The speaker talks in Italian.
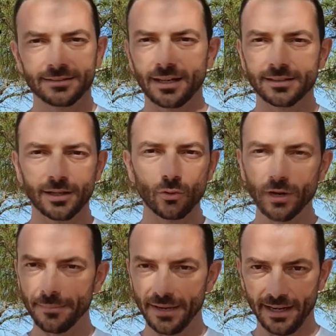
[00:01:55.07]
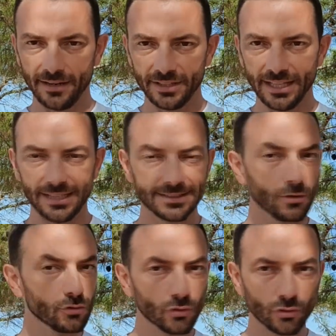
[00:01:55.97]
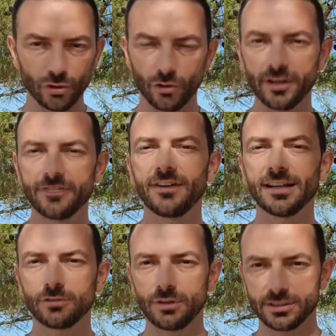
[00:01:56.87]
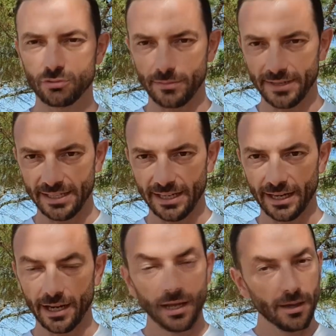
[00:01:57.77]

tartaruga bene in evidenza, ognuno di noi è fatto alla sua maniera,